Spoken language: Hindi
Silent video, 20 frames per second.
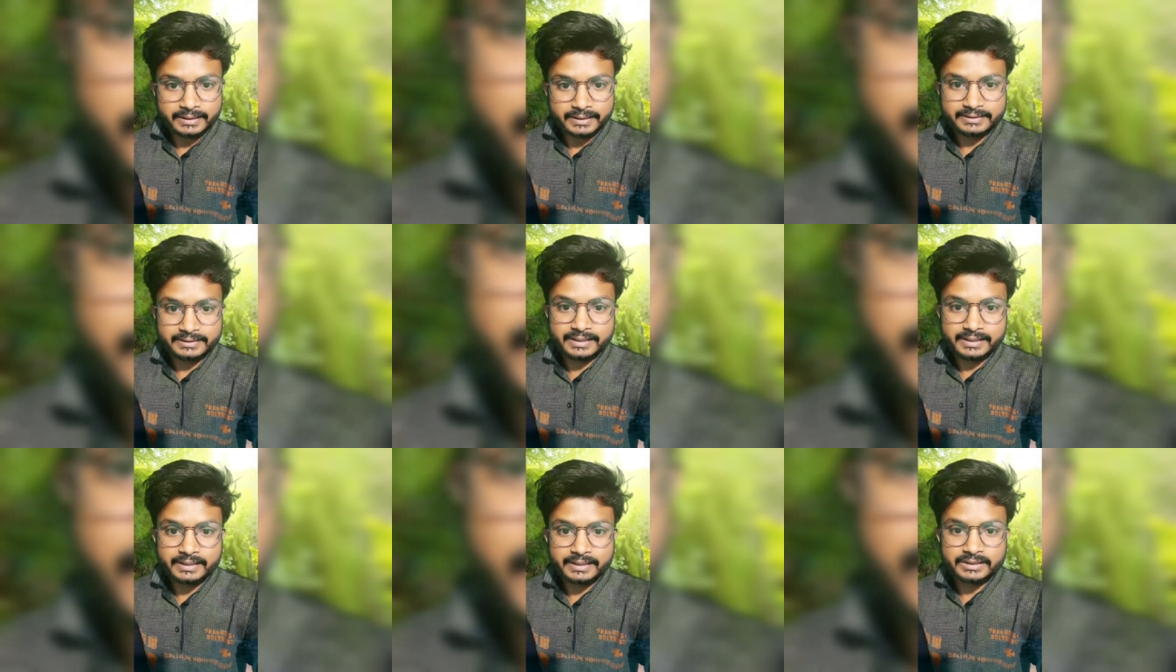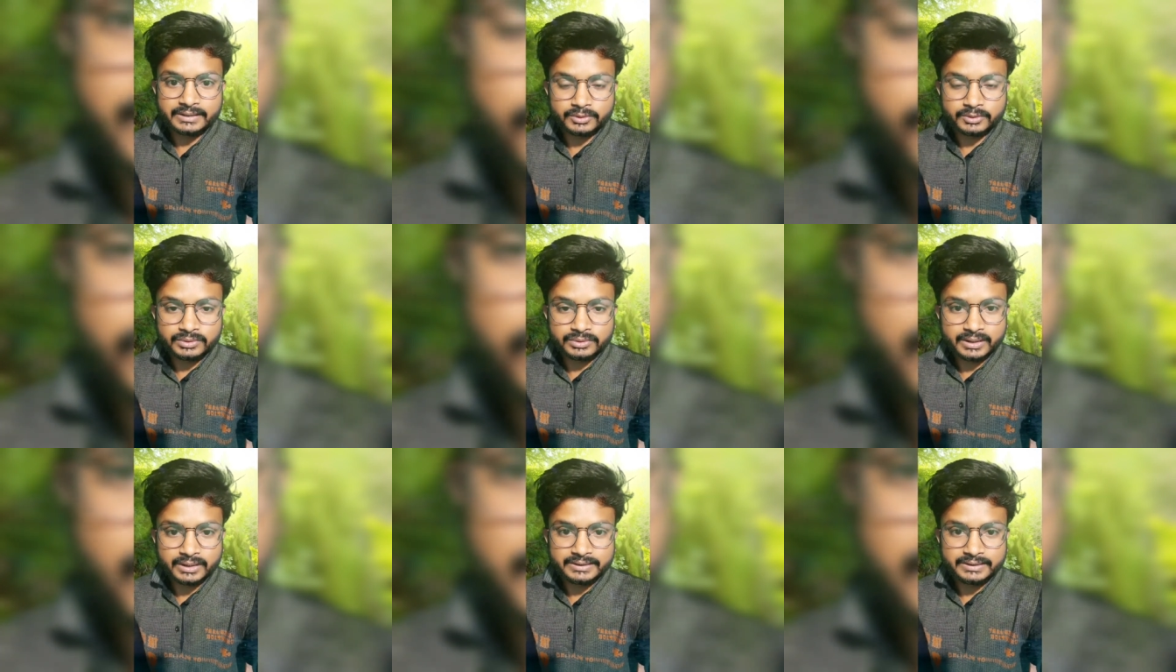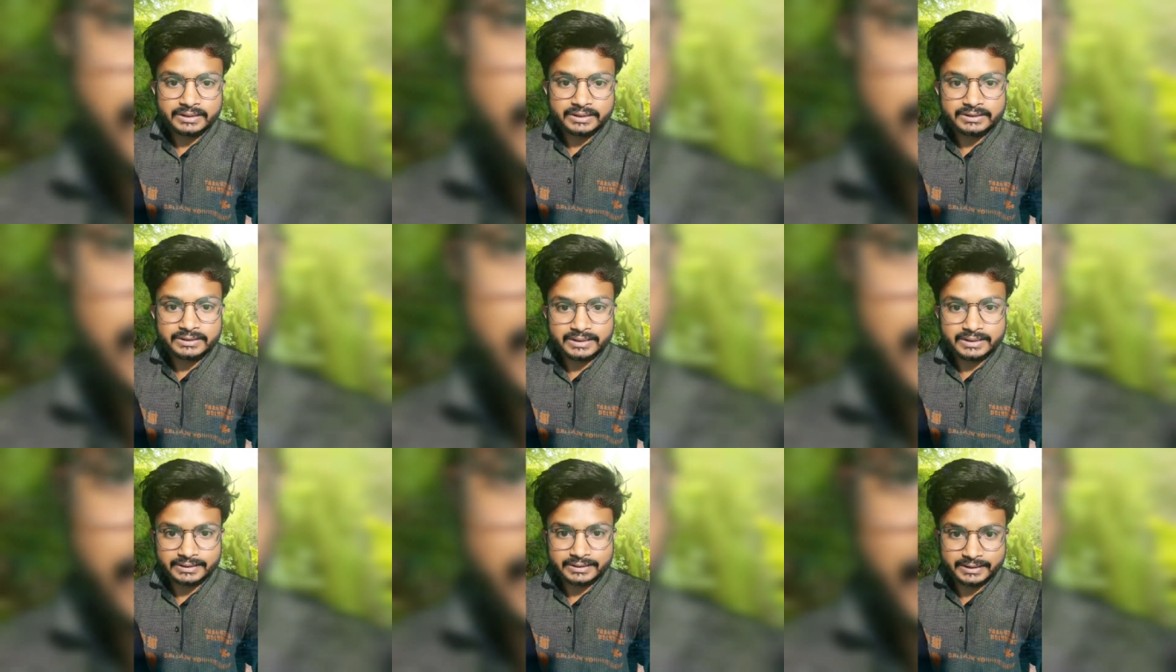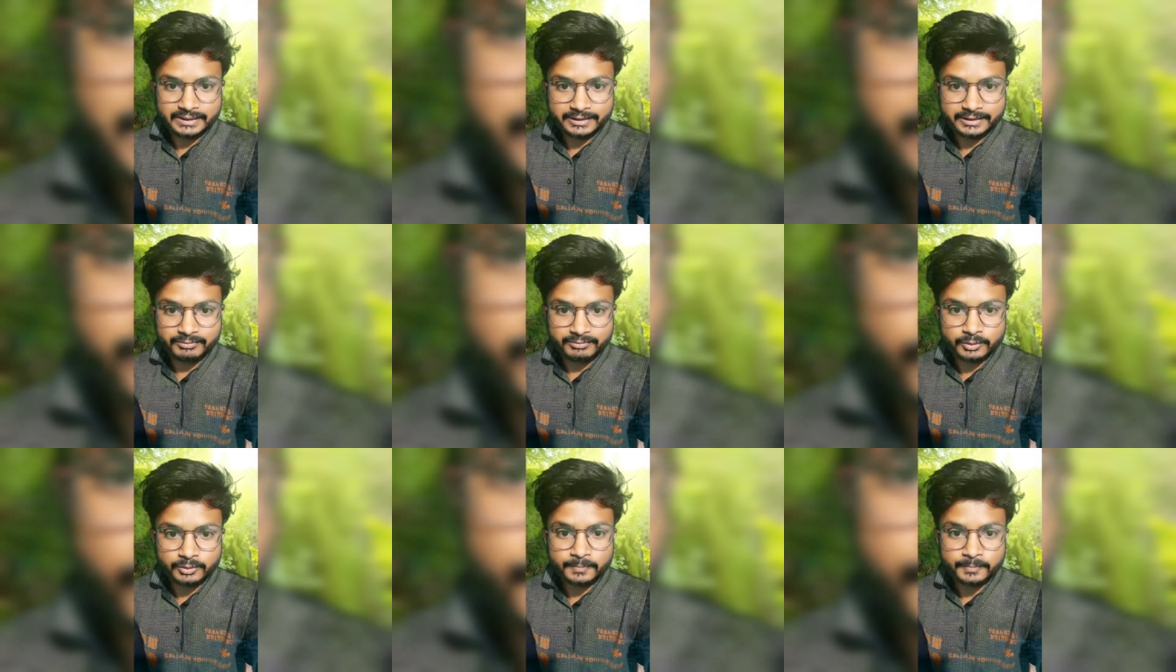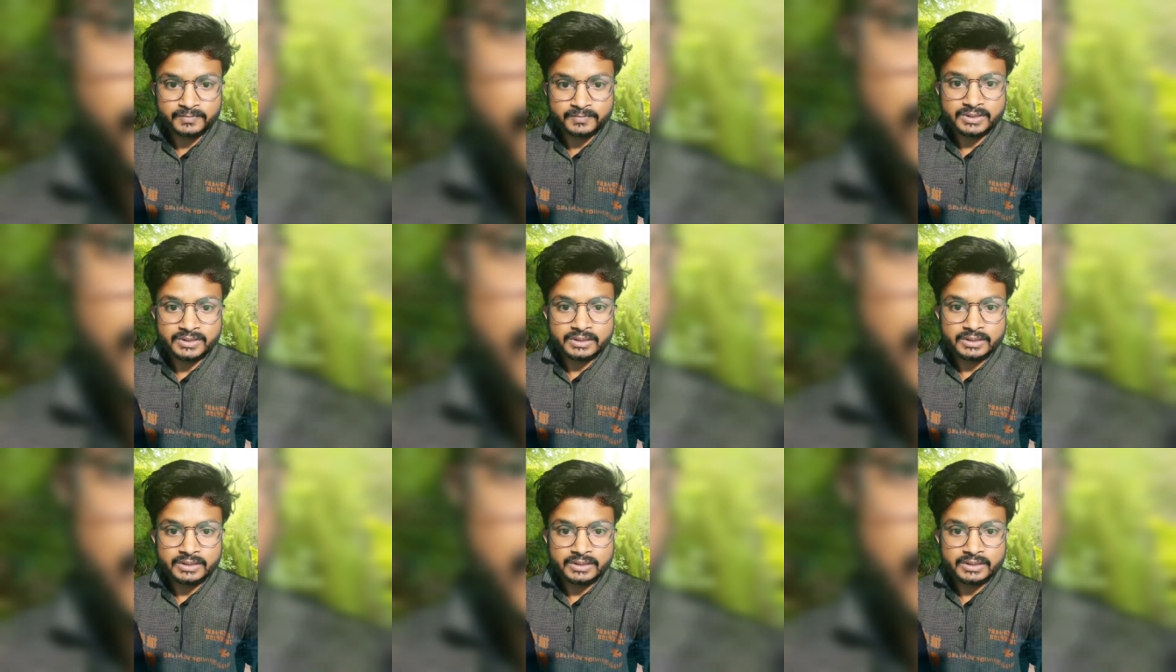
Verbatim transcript: ये ज़रूरी नहीं है कि एक ही डेट में हो